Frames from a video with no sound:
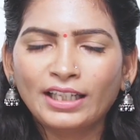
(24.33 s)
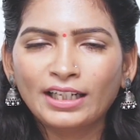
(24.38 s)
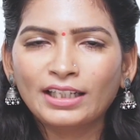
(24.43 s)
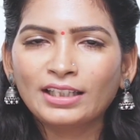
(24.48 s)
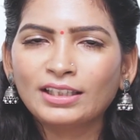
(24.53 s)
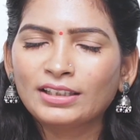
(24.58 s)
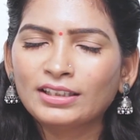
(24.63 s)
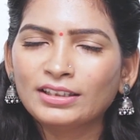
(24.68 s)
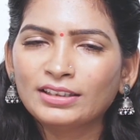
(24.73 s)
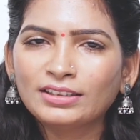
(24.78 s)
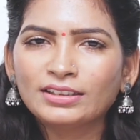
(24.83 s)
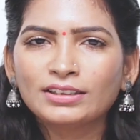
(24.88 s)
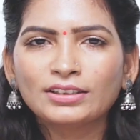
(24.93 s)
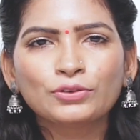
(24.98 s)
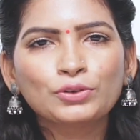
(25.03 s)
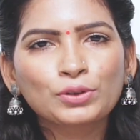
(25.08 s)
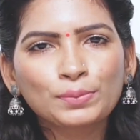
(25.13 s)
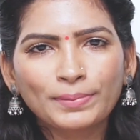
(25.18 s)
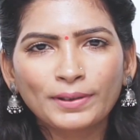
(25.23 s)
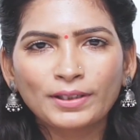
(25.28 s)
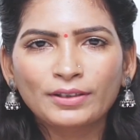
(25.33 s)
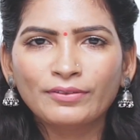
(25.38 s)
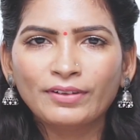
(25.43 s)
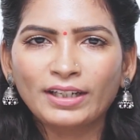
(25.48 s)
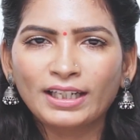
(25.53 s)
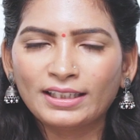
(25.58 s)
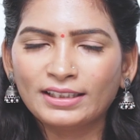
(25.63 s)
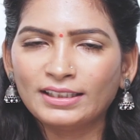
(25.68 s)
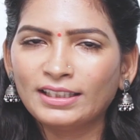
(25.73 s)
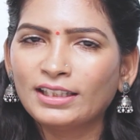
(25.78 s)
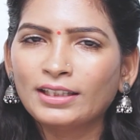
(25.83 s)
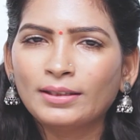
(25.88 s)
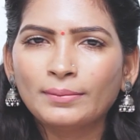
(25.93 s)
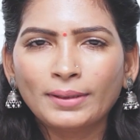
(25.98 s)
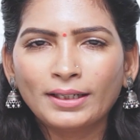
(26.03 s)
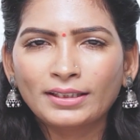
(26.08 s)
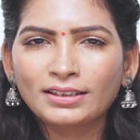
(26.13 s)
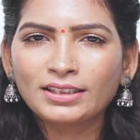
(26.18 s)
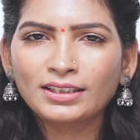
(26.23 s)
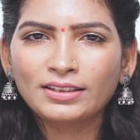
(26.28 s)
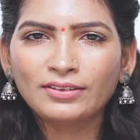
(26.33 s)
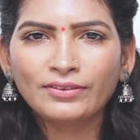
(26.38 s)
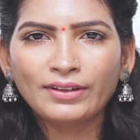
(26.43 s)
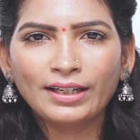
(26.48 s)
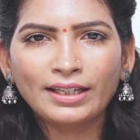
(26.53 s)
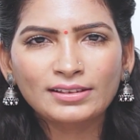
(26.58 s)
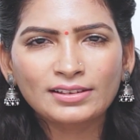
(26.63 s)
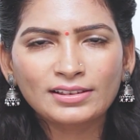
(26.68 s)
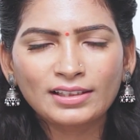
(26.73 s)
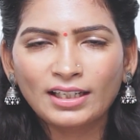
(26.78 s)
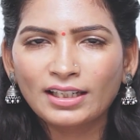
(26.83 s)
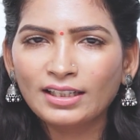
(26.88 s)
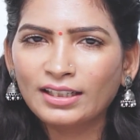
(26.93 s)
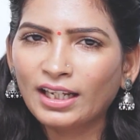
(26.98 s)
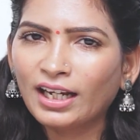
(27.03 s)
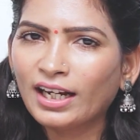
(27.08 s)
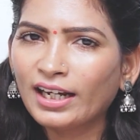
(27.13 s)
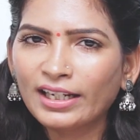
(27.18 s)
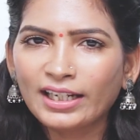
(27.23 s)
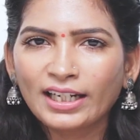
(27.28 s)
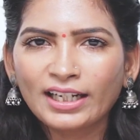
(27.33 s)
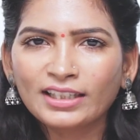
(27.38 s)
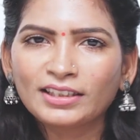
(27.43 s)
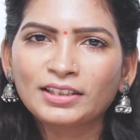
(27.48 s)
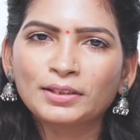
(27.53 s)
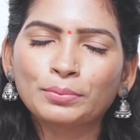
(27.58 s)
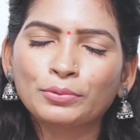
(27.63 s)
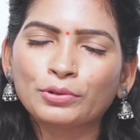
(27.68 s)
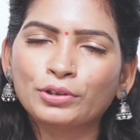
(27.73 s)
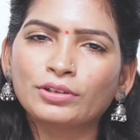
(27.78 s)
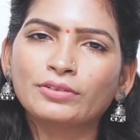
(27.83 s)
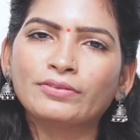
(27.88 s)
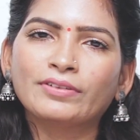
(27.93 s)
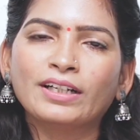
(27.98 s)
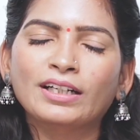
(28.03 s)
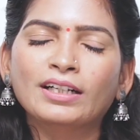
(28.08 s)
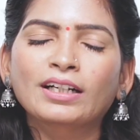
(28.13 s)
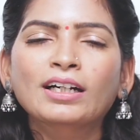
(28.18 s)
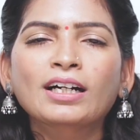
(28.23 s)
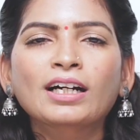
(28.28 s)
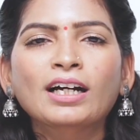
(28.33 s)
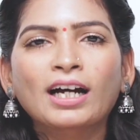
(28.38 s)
எனக்கு யூஸ் பண்ணுவேன் எந்த மாதிரி வேஸ்ட்லாம் நான் ஐலைனர் போட்டுக்குவேன்